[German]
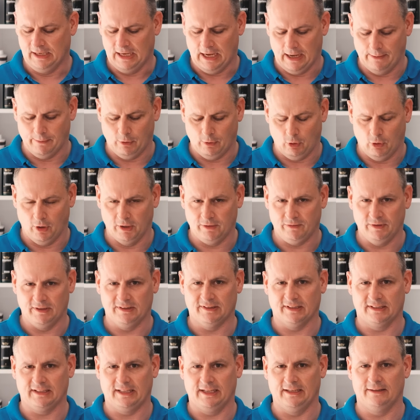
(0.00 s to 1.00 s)
Aber heute, wie
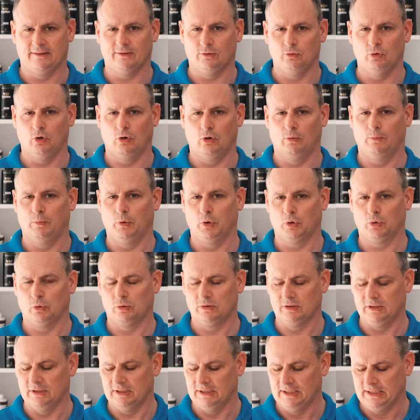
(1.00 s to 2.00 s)
gesagt, geht es nur um
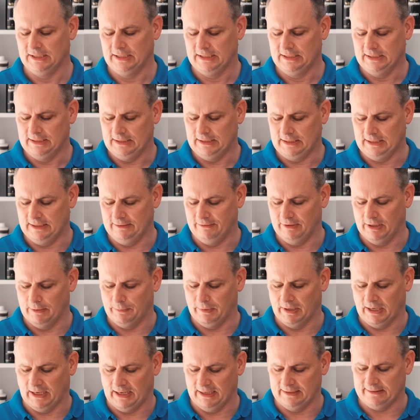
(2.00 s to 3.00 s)
Produkte, die wir
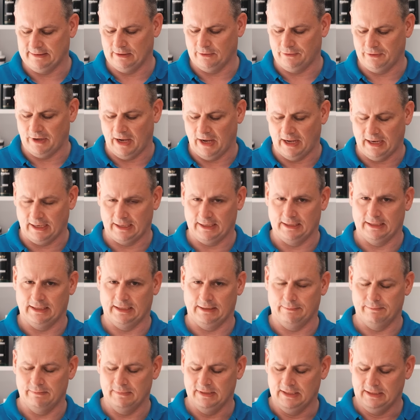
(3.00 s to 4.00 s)
bereits auf Lager
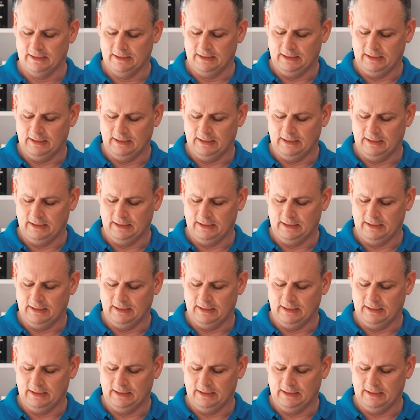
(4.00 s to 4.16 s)
haben.